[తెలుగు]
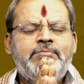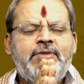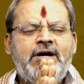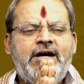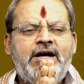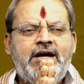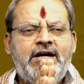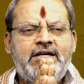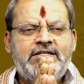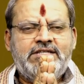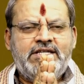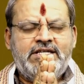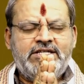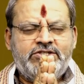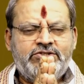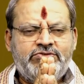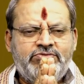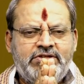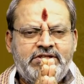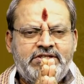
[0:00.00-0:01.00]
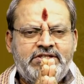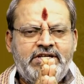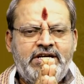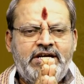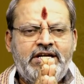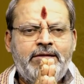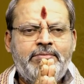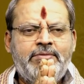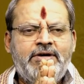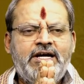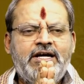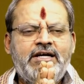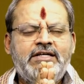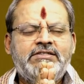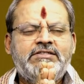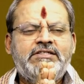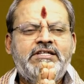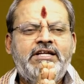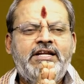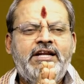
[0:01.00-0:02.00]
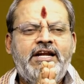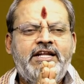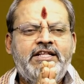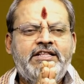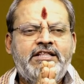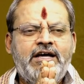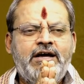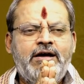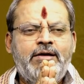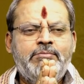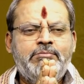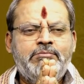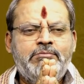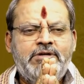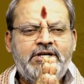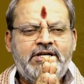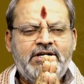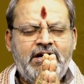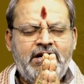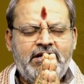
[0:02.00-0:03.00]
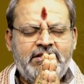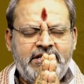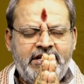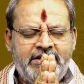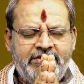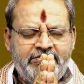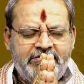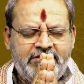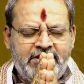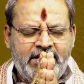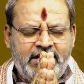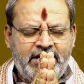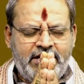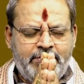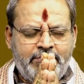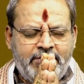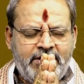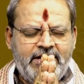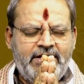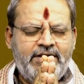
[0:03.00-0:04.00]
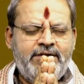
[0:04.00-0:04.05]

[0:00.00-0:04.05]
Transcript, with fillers: మహాసరస్వత్యై నమ శ్రీ లలితాంబికాదేవ్యై నమ